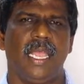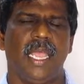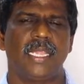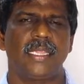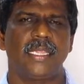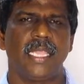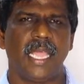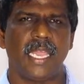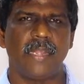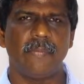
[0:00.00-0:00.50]

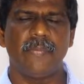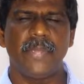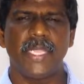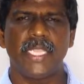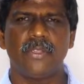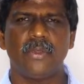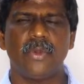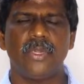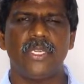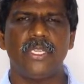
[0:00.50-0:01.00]
அந்த அன்பை
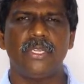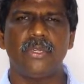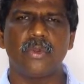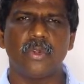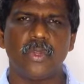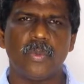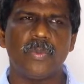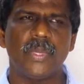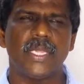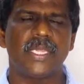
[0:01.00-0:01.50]
கொண்டு
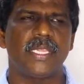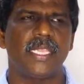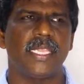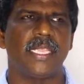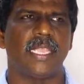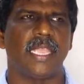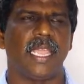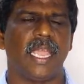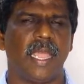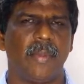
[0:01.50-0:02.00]
குடும்பத்தை
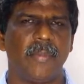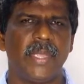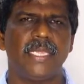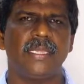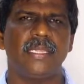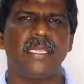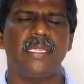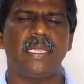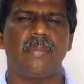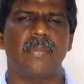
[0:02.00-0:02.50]

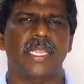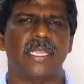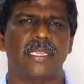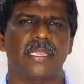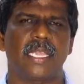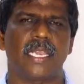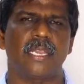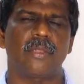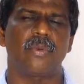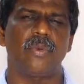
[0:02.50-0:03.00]
அமைத்து நமக்கு
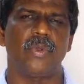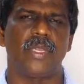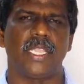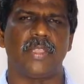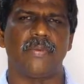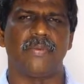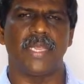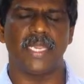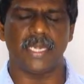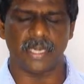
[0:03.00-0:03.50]

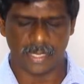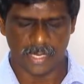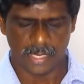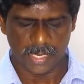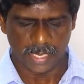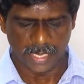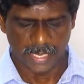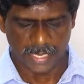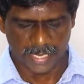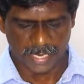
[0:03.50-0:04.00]
தரக்கூடியவர்
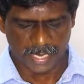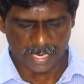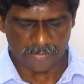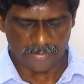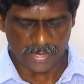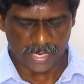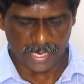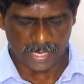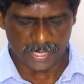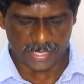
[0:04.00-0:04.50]

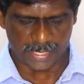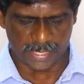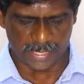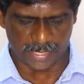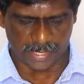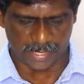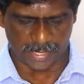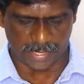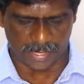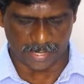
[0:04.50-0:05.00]
இறைவனாக
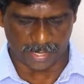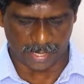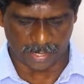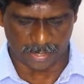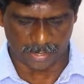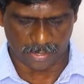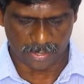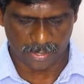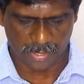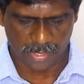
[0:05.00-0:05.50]

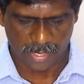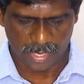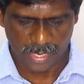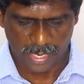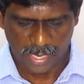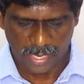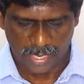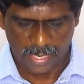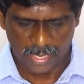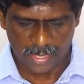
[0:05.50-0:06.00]
இருக்கின்றார்
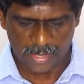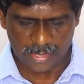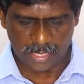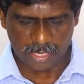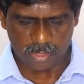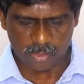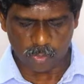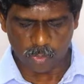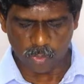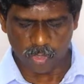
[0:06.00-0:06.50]
இந்த
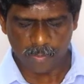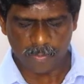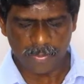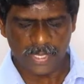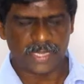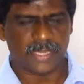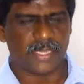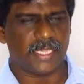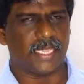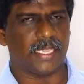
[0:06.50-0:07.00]

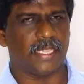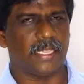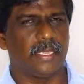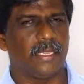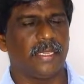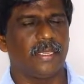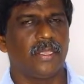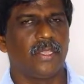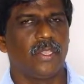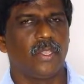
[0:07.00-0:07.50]
குடும்பத்தை
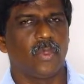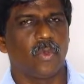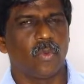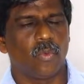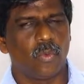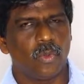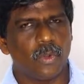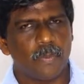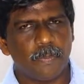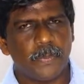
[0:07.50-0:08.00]

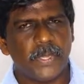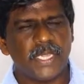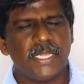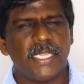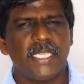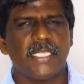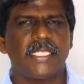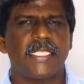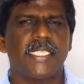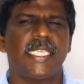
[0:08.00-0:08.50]

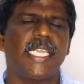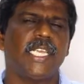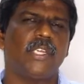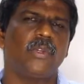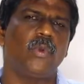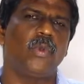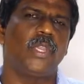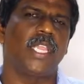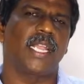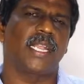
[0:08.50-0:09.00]
உற்பத்தி
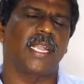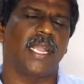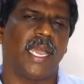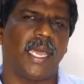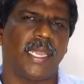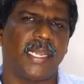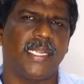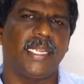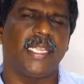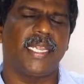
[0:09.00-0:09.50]
செய்யக்கூடிய
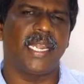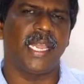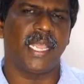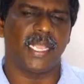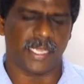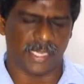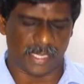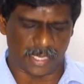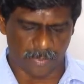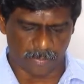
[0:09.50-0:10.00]

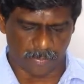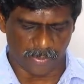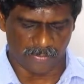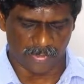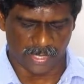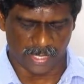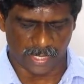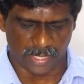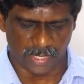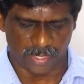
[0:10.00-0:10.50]
காரணிகளாக
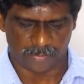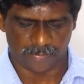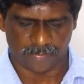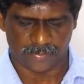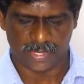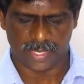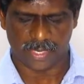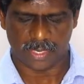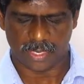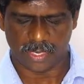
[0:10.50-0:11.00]
இருப்பவர்கள்
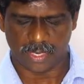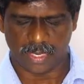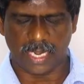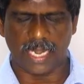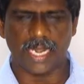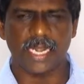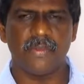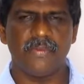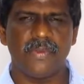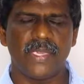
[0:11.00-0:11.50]

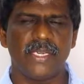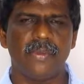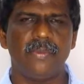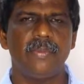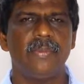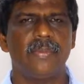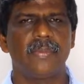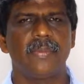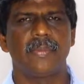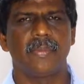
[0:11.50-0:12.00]
கணவனும்
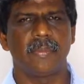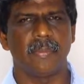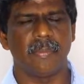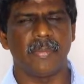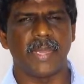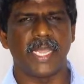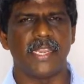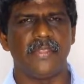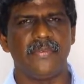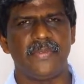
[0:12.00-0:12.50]

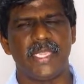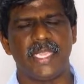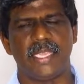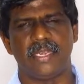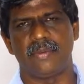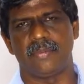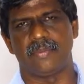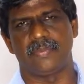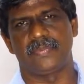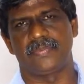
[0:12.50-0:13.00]

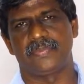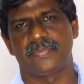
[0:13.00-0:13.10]
மனைவியரும்